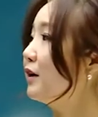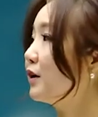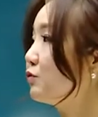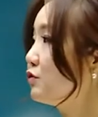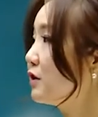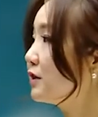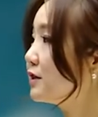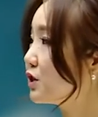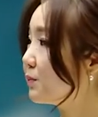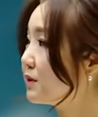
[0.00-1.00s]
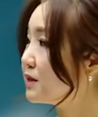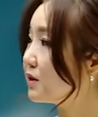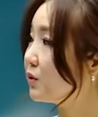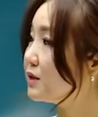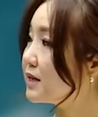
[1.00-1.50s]
네, 우선은 첫
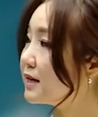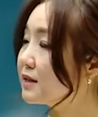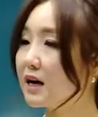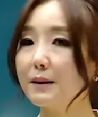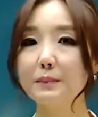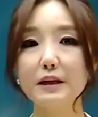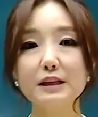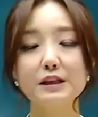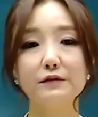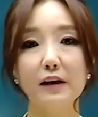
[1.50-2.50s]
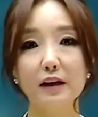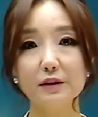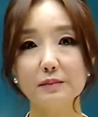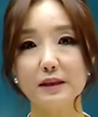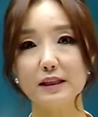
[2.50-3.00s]
번째로 이제 topic
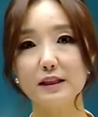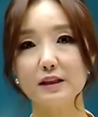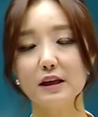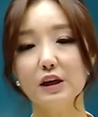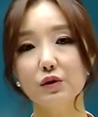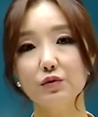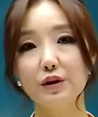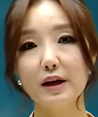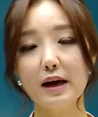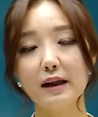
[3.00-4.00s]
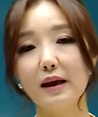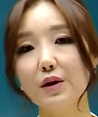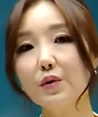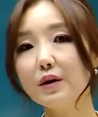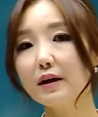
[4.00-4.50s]
development, 우리의
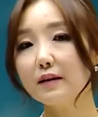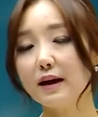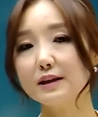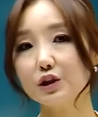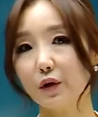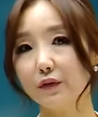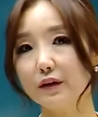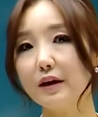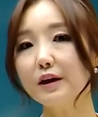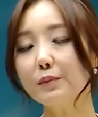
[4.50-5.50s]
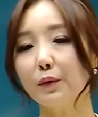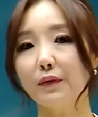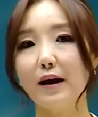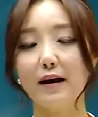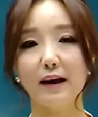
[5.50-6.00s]
내용에 대한 전개를
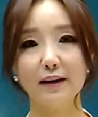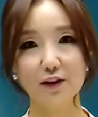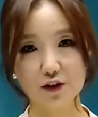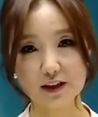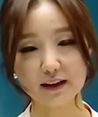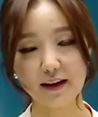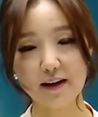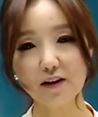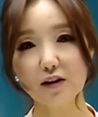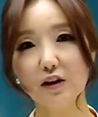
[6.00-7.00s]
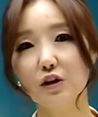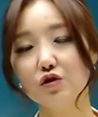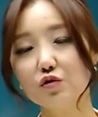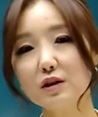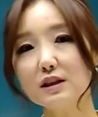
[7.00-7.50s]
본다라는 것인데요.
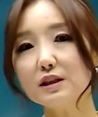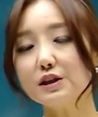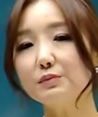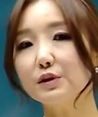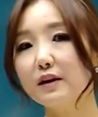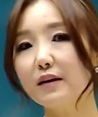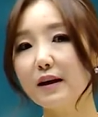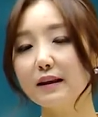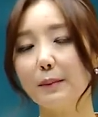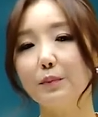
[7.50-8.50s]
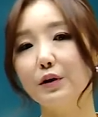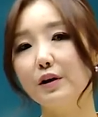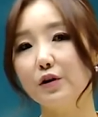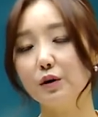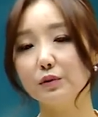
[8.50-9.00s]
주어진 질문에 대한
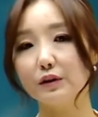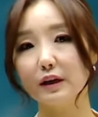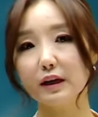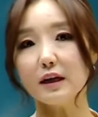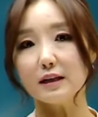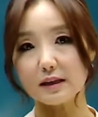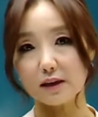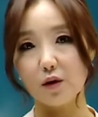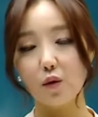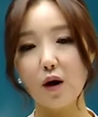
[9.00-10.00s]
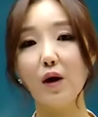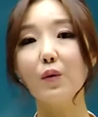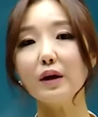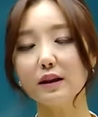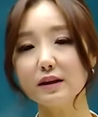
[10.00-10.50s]
답변을 여러분들이 제대로
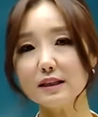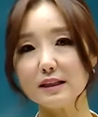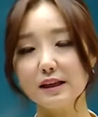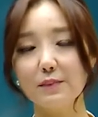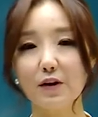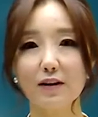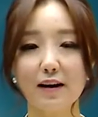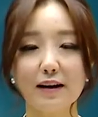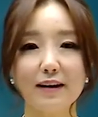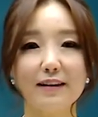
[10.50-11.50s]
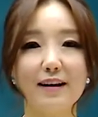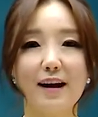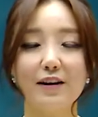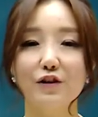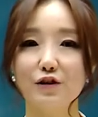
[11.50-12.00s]
하고 있는지를
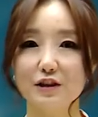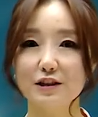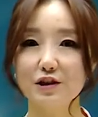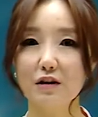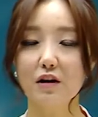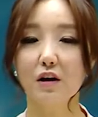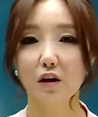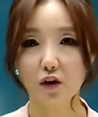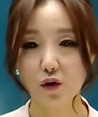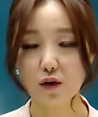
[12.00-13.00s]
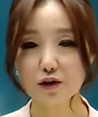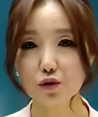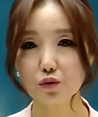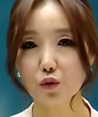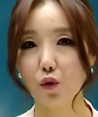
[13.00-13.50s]
평가하겠다라는 것이죠.
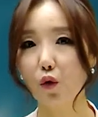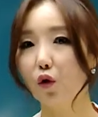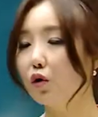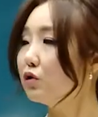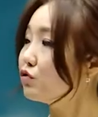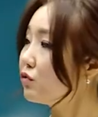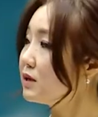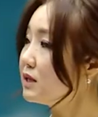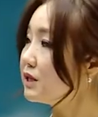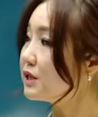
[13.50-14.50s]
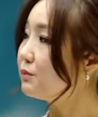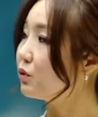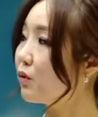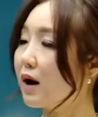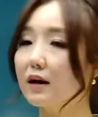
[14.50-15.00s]
결과적으로 주어진
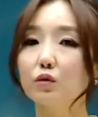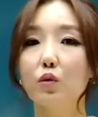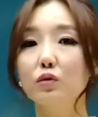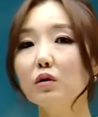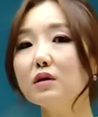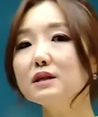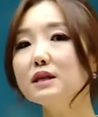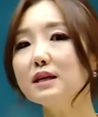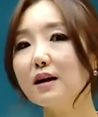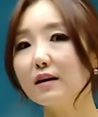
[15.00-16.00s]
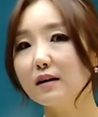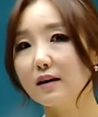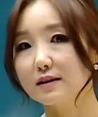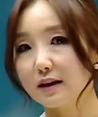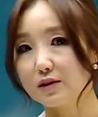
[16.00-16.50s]
질문과 동떨어진
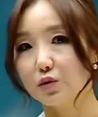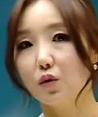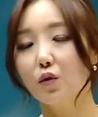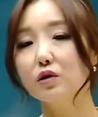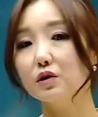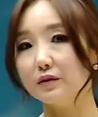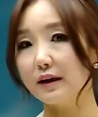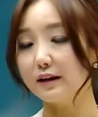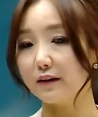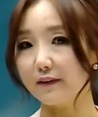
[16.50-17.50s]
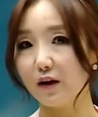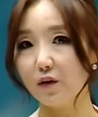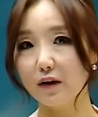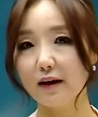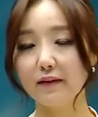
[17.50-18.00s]
이야기가 계속 전달이
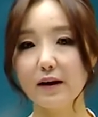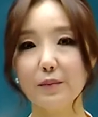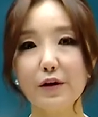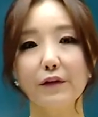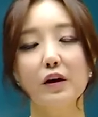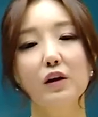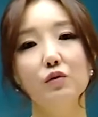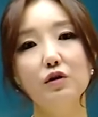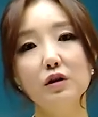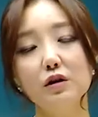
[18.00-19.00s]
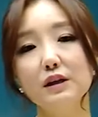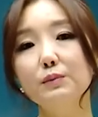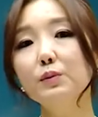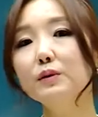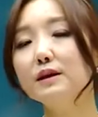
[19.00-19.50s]
된다거나 한다면 우리는 이
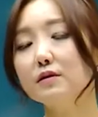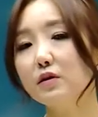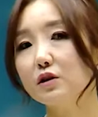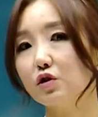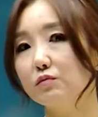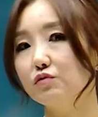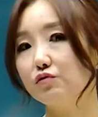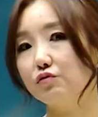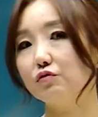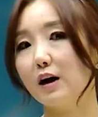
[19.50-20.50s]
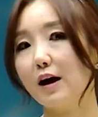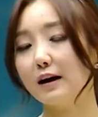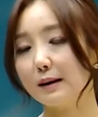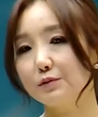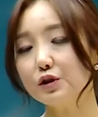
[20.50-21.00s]
부분에서의 점수가
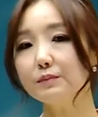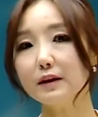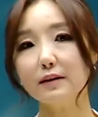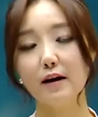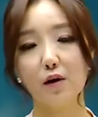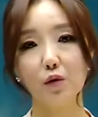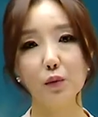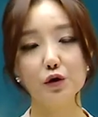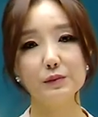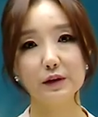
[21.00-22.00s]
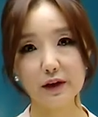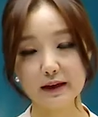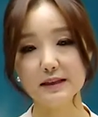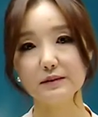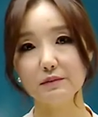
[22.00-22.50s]
감점된다라고 보시면
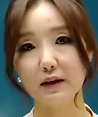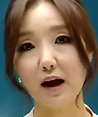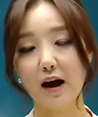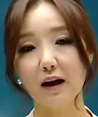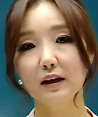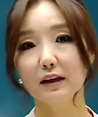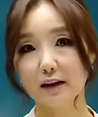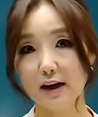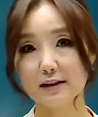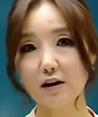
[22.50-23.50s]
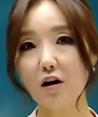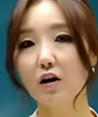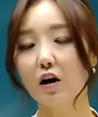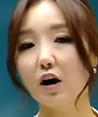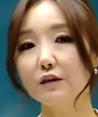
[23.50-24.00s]
되겠습니다. 따라서
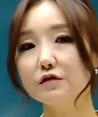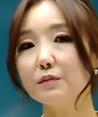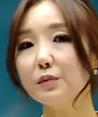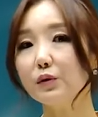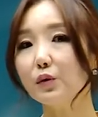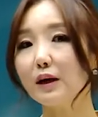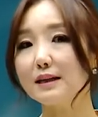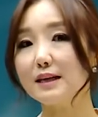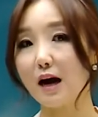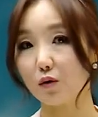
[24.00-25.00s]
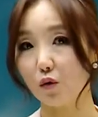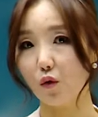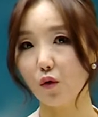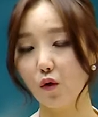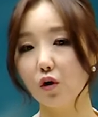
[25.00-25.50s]
어프터픽으로 가지
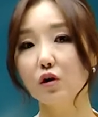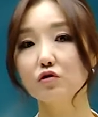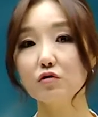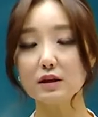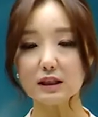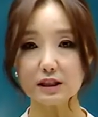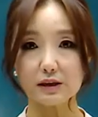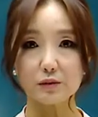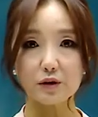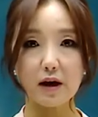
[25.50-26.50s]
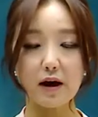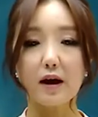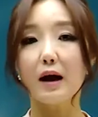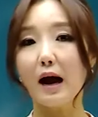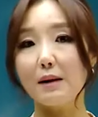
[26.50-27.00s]
않고 주어진 질문에
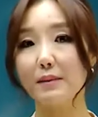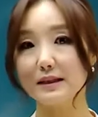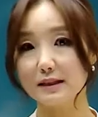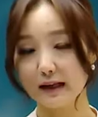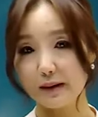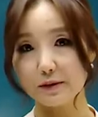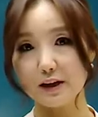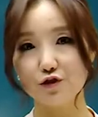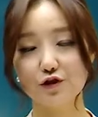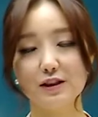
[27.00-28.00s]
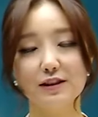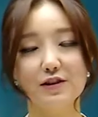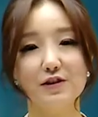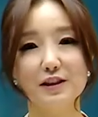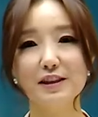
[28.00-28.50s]
알맞은 답을 해주시는
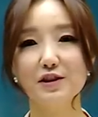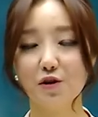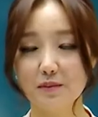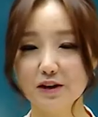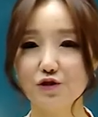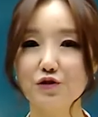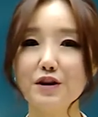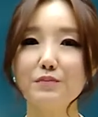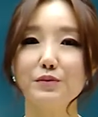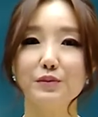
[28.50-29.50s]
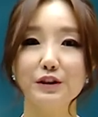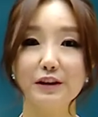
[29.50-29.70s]
것이 정말 중요한 부분이